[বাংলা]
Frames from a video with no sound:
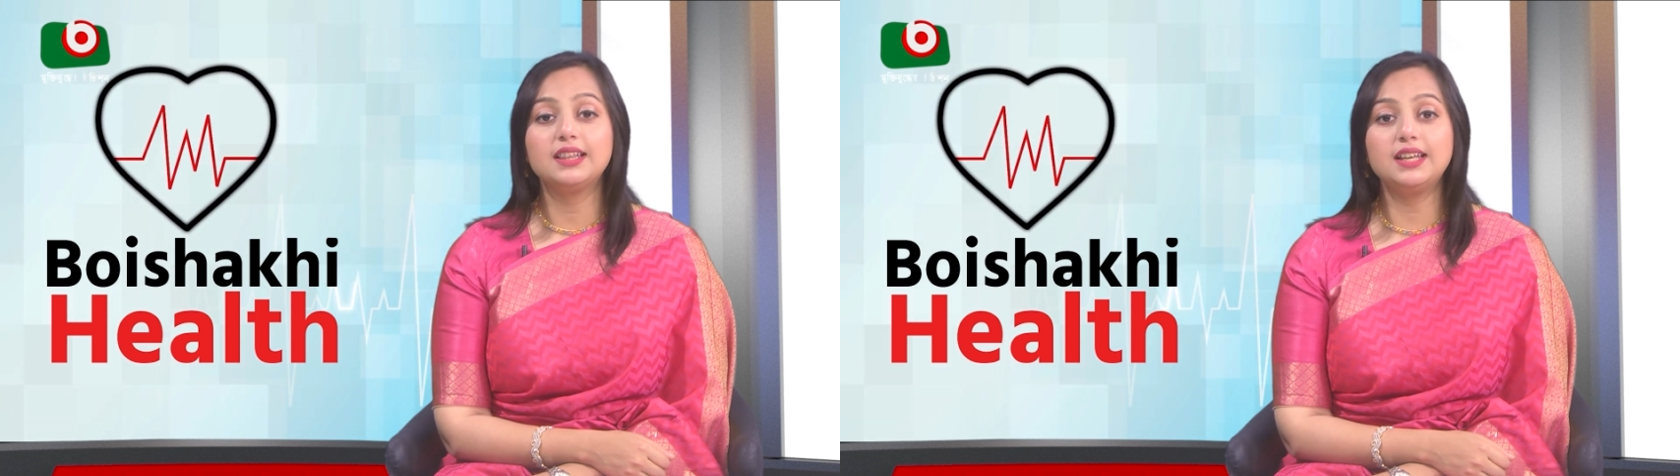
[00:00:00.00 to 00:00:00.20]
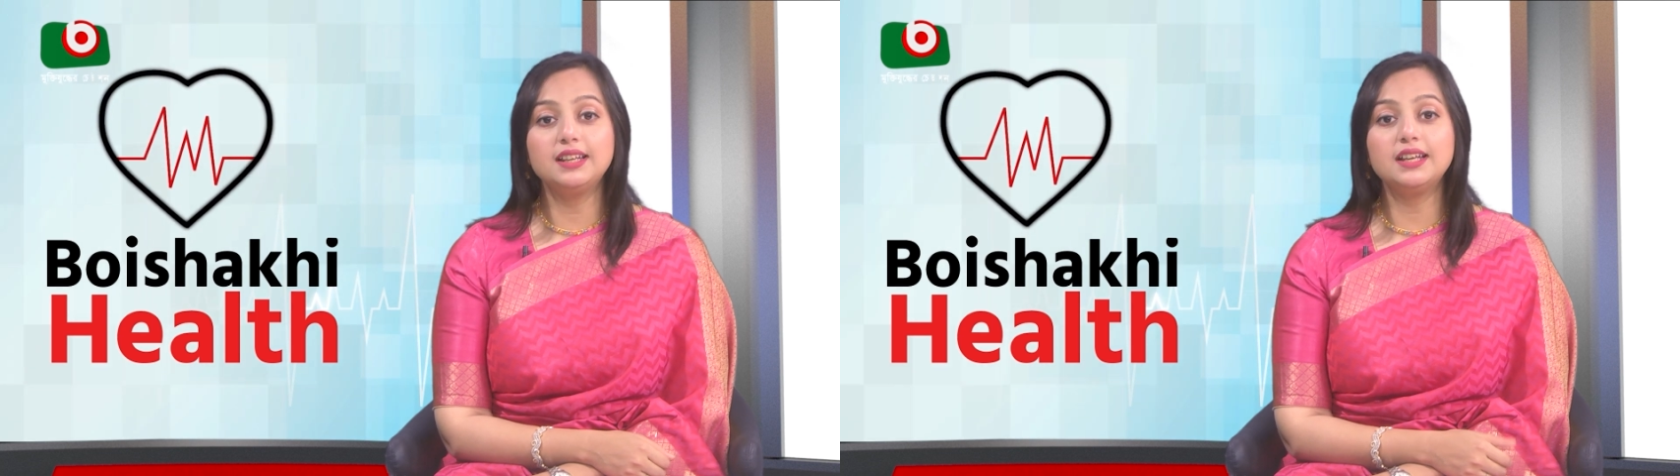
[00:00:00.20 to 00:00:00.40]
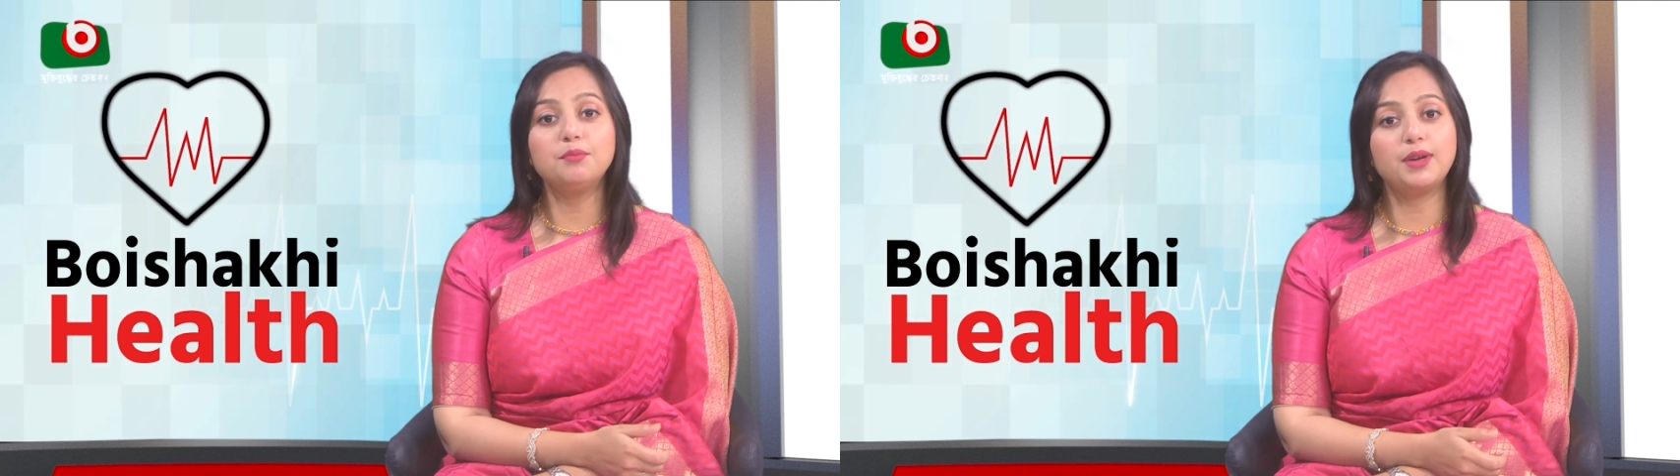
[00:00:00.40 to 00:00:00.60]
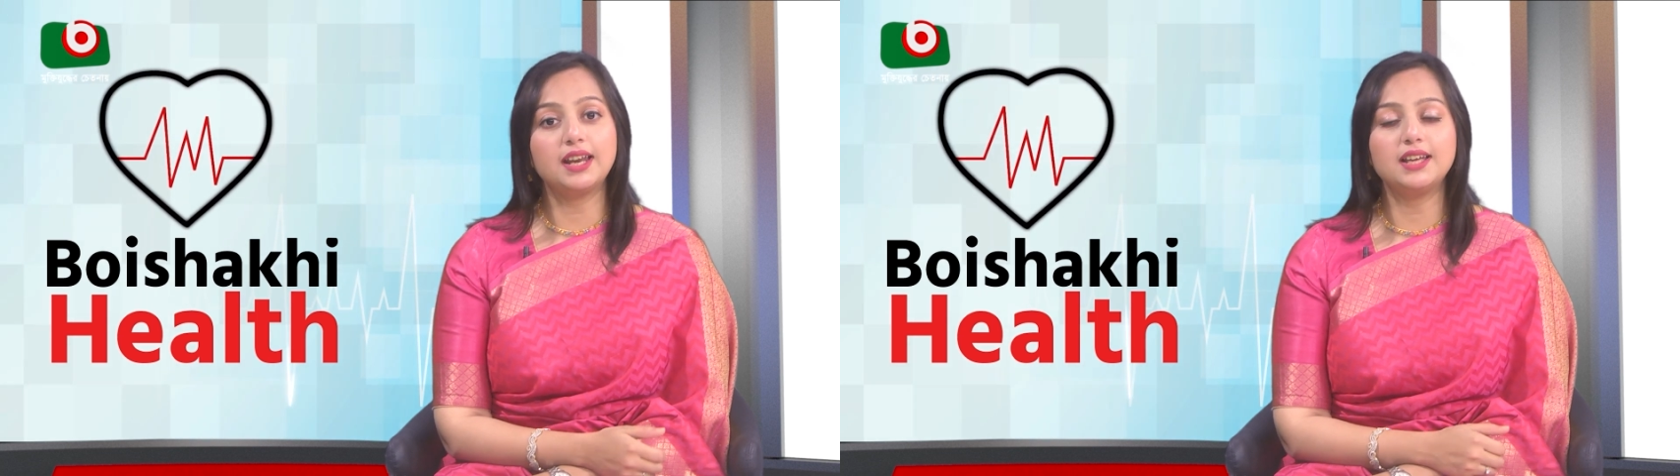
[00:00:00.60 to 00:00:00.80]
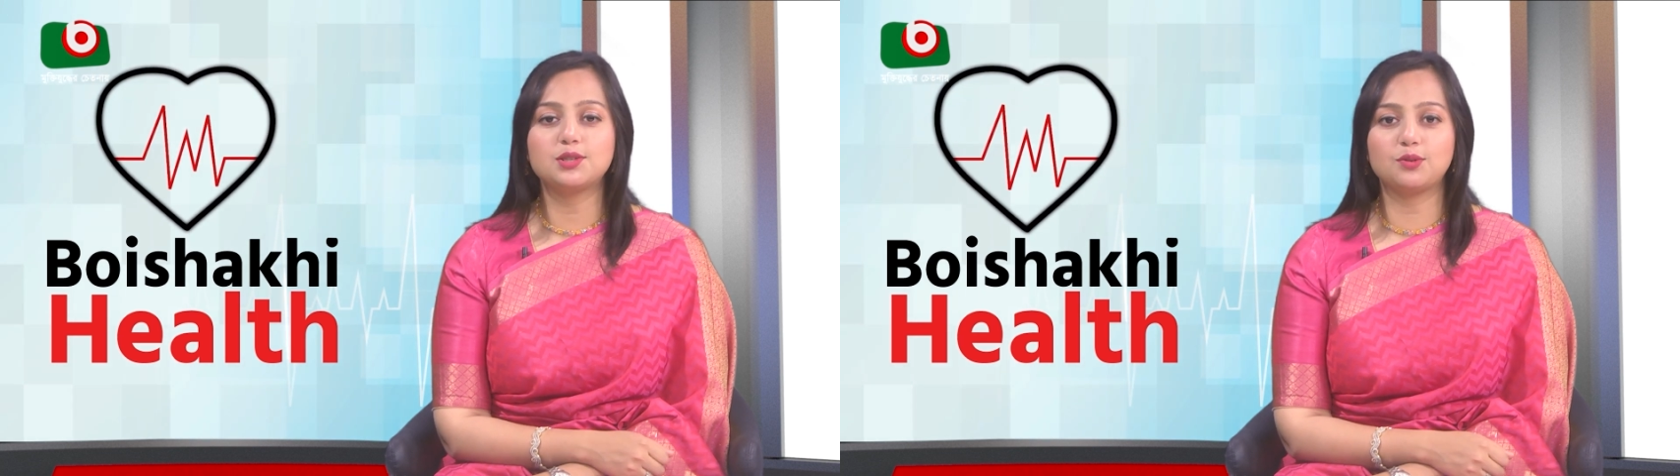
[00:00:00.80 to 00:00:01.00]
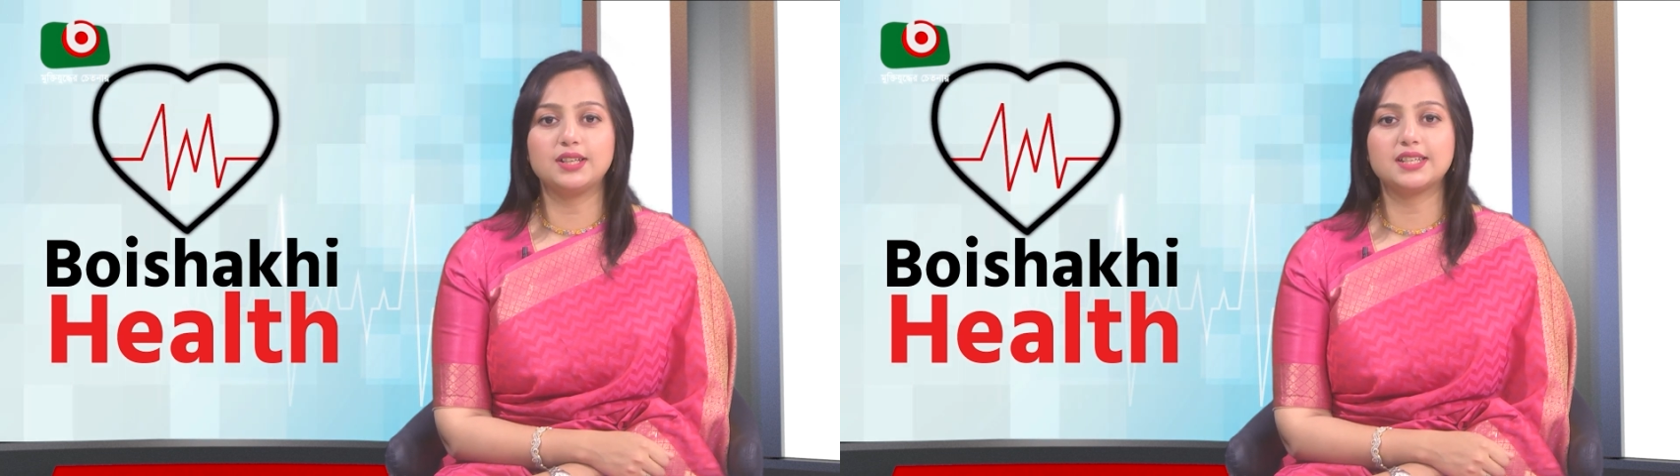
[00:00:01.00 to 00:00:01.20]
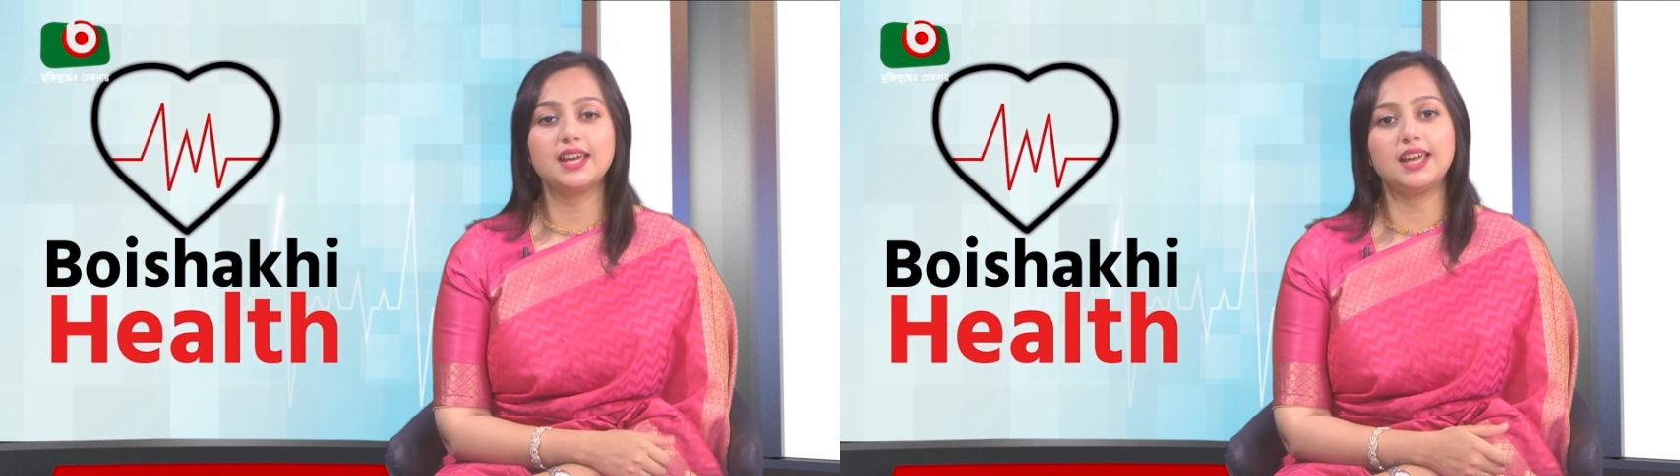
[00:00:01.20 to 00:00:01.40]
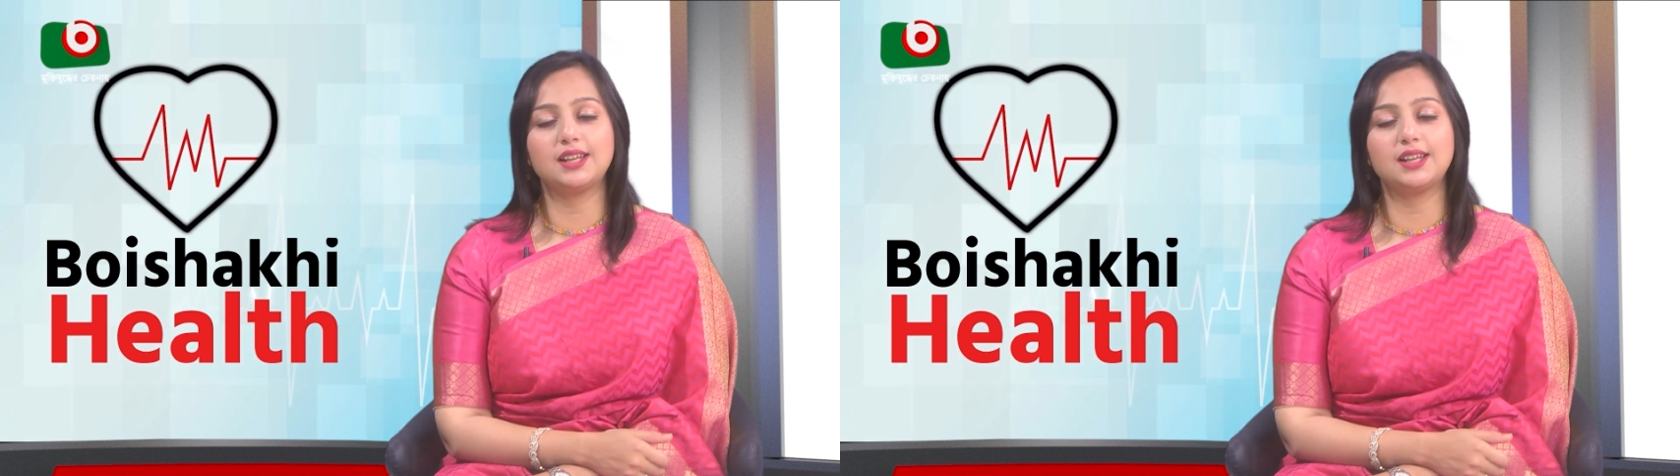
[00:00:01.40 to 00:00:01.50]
দিন দিন বেড়েই চলেছে